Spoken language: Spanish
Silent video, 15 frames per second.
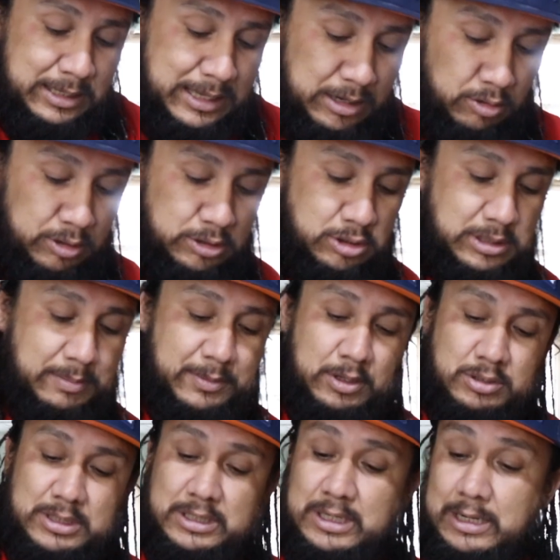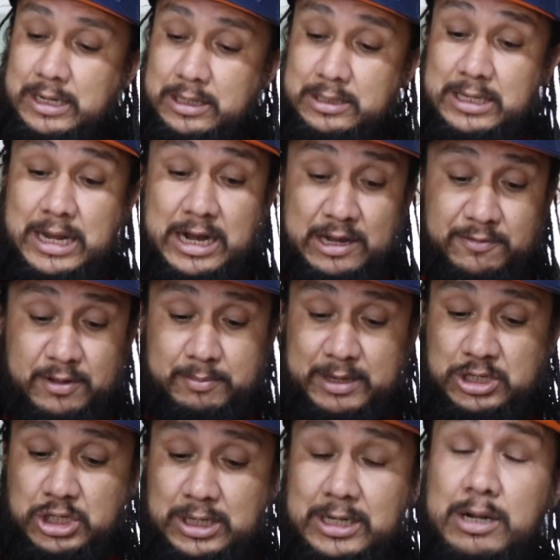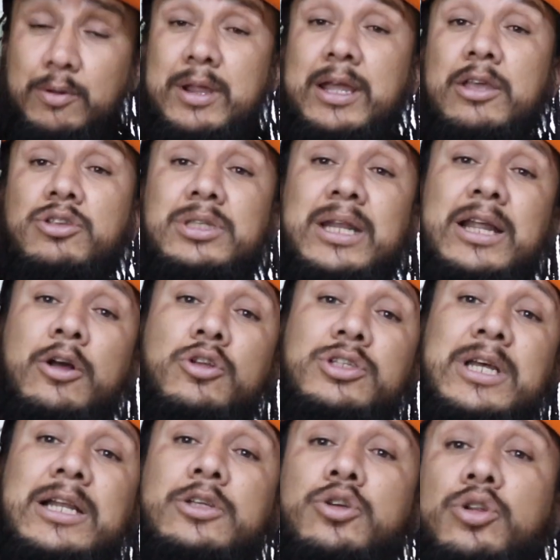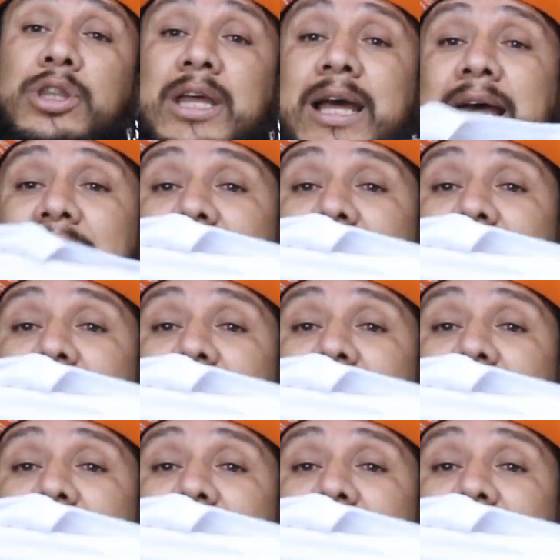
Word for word: que con esos amigos que se, la rifan machín. Recuerden que ellos están en González Ortega,